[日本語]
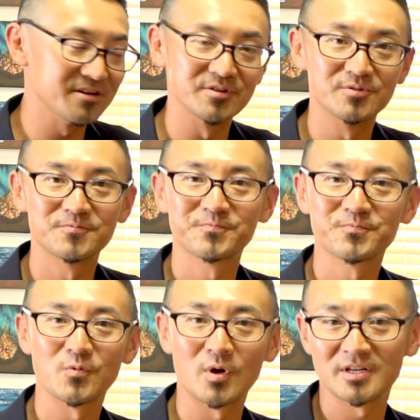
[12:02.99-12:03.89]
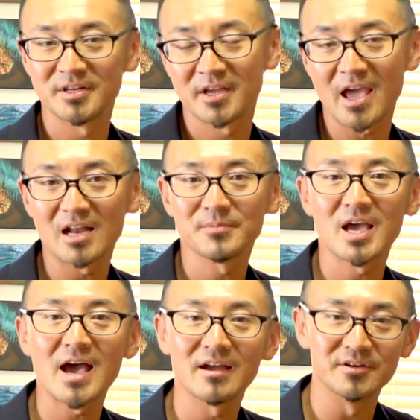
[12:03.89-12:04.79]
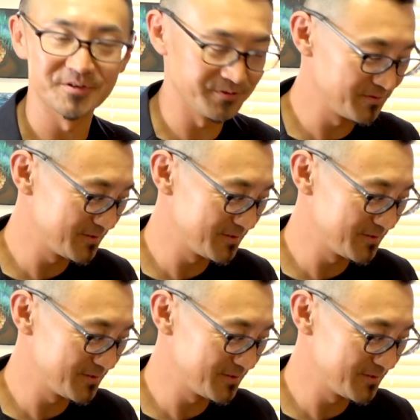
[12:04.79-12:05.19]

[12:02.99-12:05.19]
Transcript: you? What did the academy hire you?